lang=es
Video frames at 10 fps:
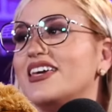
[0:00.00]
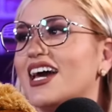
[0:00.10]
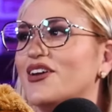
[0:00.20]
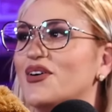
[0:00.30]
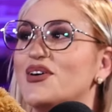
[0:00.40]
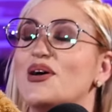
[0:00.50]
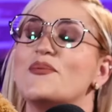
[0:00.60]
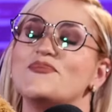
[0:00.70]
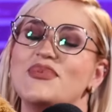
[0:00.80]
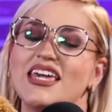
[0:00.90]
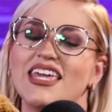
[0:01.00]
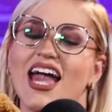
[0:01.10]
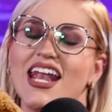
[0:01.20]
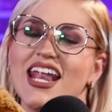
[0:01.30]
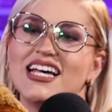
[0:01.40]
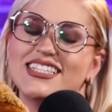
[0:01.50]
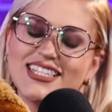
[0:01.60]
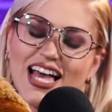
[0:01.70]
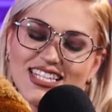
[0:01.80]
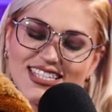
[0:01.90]
dice villano,
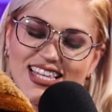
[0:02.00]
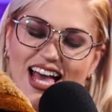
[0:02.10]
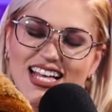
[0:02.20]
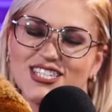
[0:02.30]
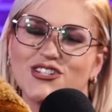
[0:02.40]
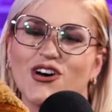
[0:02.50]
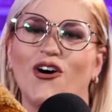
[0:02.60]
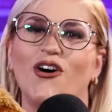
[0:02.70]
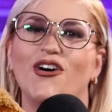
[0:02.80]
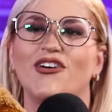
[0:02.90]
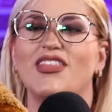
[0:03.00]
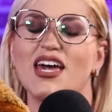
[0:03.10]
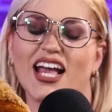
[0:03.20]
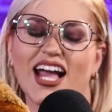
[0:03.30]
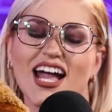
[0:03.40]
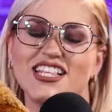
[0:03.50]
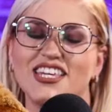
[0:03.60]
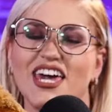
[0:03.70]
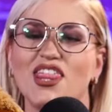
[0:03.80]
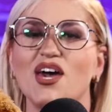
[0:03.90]
villanazazo. De
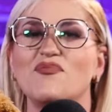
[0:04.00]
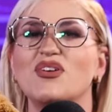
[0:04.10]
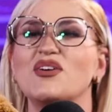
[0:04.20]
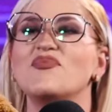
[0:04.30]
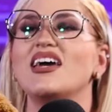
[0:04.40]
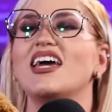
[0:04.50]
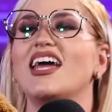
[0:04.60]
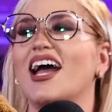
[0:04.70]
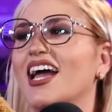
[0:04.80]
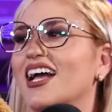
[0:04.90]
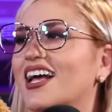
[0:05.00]
caché de primera.